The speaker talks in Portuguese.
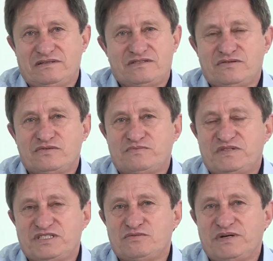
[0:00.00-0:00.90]
Nós fomos
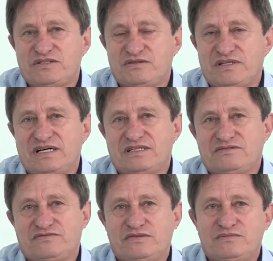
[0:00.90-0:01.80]
presidente do
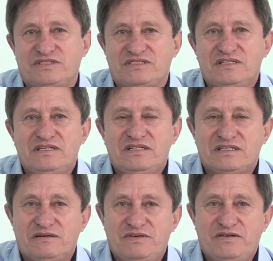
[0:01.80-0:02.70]
patronato, fomos,
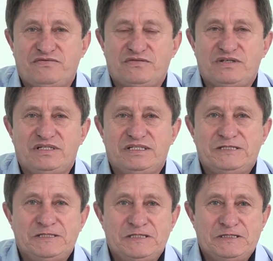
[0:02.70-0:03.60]
também
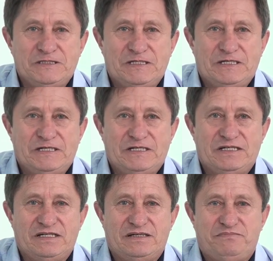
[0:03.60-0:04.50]
fui
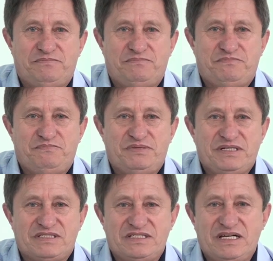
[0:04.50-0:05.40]
é,
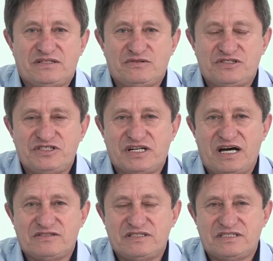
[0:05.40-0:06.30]
presidente do
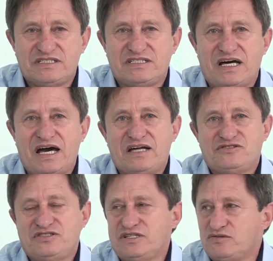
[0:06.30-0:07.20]
sindicato
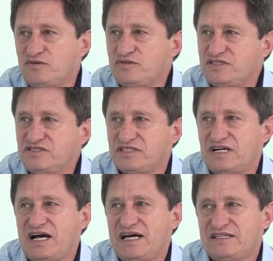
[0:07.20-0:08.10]
eletricitário, diretor do
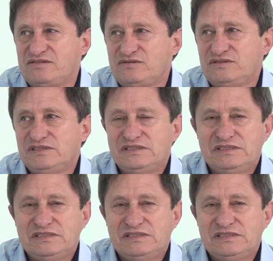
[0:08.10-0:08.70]
sindicato,